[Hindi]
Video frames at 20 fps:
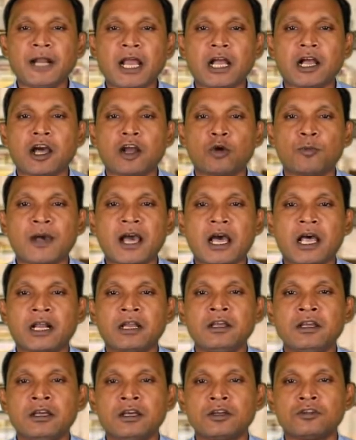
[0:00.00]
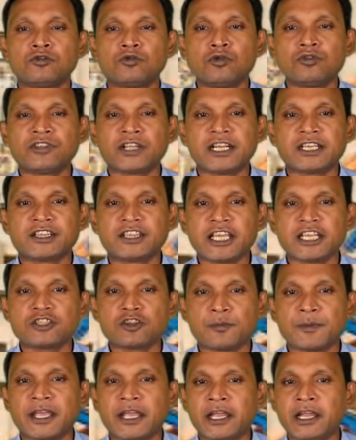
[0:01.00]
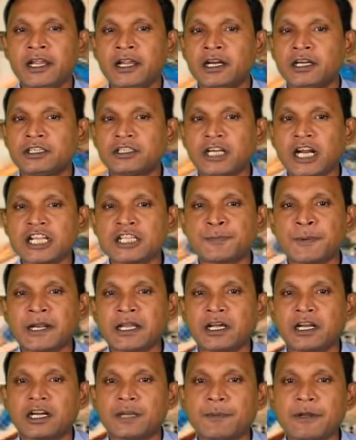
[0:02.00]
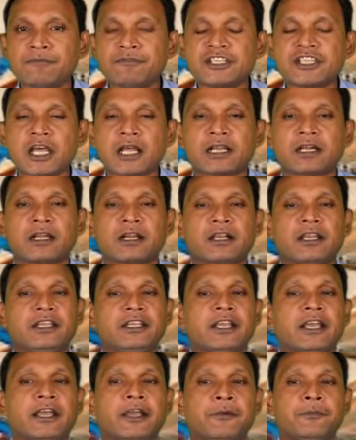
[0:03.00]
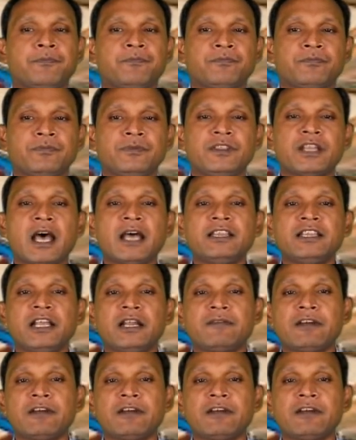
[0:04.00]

अपना कारोबार दूसरे देशों में ट्रांसफर करने पर विचार कर रही है ध्यान